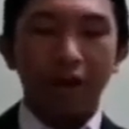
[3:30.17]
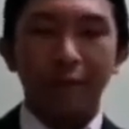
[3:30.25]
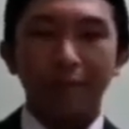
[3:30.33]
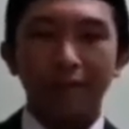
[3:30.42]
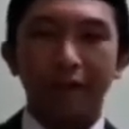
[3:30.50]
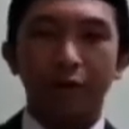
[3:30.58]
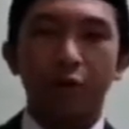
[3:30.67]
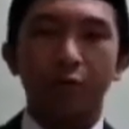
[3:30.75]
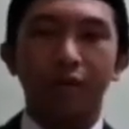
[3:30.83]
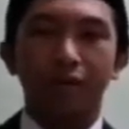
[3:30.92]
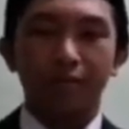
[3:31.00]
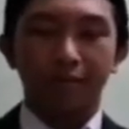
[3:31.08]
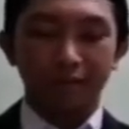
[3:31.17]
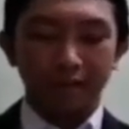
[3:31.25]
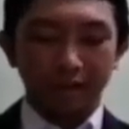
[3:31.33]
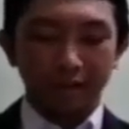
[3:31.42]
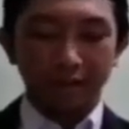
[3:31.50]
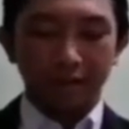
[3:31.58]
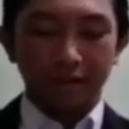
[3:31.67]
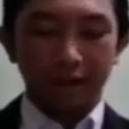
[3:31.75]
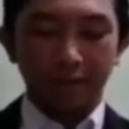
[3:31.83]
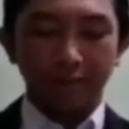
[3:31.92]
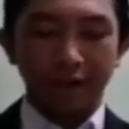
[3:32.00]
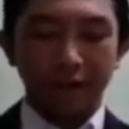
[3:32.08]
mengapa narkoba menjadi
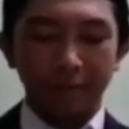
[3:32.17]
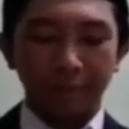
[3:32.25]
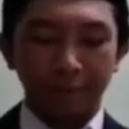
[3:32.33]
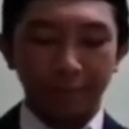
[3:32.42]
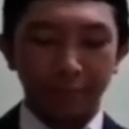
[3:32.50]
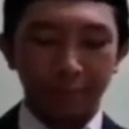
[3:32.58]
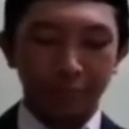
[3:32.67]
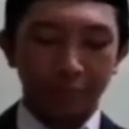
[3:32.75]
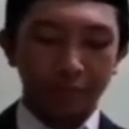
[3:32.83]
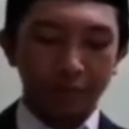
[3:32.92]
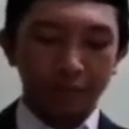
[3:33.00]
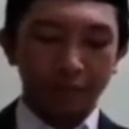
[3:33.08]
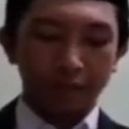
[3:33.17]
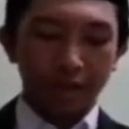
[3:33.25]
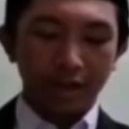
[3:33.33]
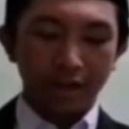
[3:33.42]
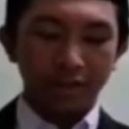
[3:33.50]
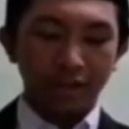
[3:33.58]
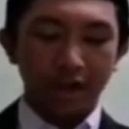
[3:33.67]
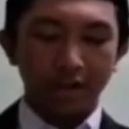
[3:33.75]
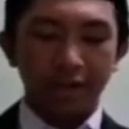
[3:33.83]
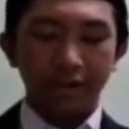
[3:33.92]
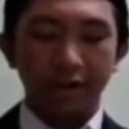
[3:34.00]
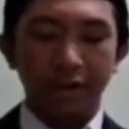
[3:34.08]
diharamkan dari
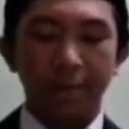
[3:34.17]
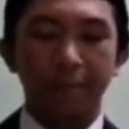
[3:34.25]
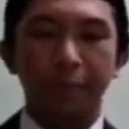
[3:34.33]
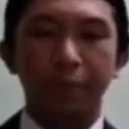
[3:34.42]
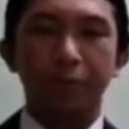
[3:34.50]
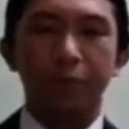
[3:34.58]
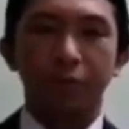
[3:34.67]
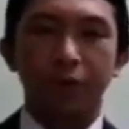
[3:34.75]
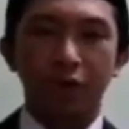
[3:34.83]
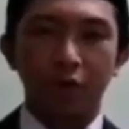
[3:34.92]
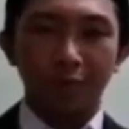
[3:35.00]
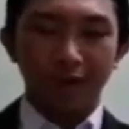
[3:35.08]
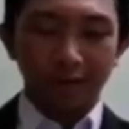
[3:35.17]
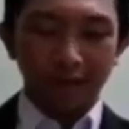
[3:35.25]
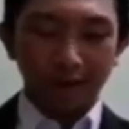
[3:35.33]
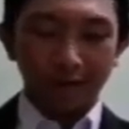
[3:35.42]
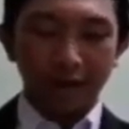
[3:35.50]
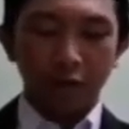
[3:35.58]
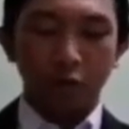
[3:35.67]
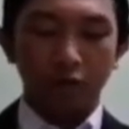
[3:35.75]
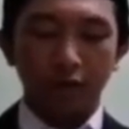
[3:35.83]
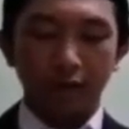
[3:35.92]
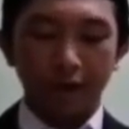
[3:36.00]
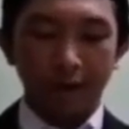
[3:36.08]
singkatannya narkoba adalah
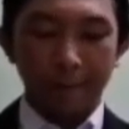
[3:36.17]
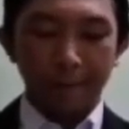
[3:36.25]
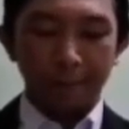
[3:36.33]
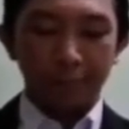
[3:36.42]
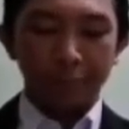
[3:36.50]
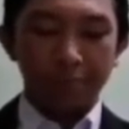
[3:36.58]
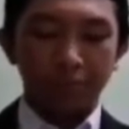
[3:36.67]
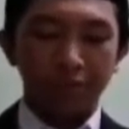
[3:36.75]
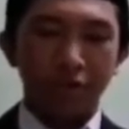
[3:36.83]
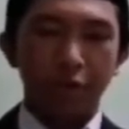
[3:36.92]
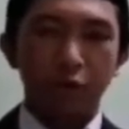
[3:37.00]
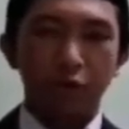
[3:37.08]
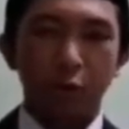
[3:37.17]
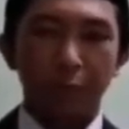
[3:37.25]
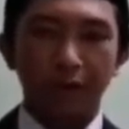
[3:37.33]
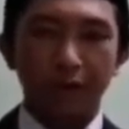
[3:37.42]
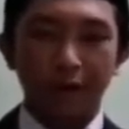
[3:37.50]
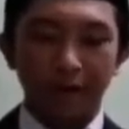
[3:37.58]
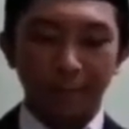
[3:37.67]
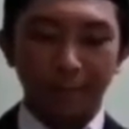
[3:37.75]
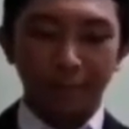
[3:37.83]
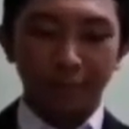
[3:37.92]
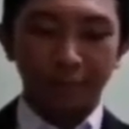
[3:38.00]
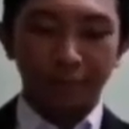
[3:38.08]
narkotika
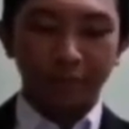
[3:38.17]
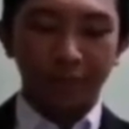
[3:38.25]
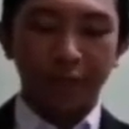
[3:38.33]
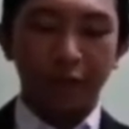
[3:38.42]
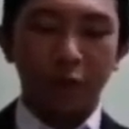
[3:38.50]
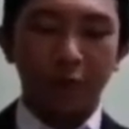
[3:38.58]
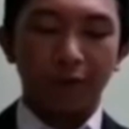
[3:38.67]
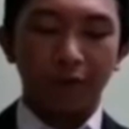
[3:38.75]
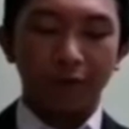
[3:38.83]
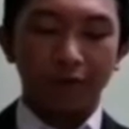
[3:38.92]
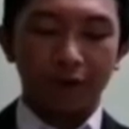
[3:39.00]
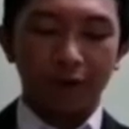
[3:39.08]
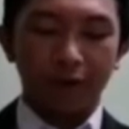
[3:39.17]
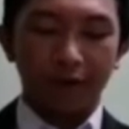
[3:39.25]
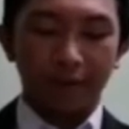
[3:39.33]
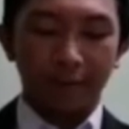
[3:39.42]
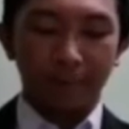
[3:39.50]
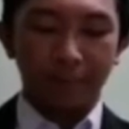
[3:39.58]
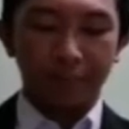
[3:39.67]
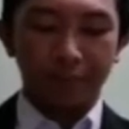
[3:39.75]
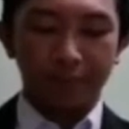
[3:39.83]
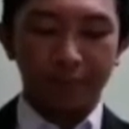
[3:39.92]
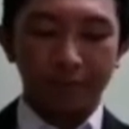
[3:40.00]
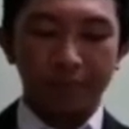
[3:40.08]
psikotropika dan obat terlarang
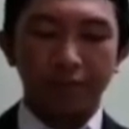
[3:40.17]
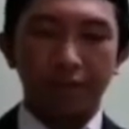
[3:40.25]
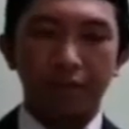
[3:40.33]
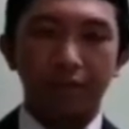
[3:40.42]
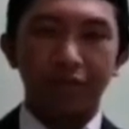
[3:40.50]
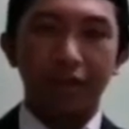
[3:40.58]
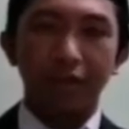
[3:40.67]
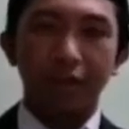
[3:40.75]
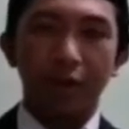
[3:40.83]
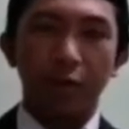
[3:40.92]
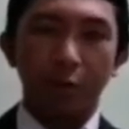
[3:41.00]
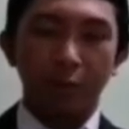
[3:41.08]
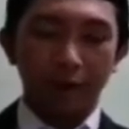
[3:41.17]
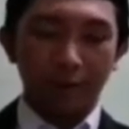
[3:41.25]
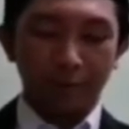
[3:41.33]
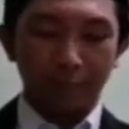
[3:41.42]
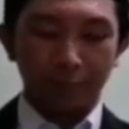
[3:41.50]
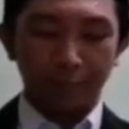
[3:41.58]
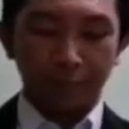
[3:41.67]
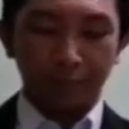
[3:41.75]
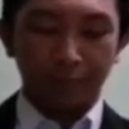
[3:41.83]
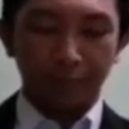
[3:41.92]
Selain narkoba,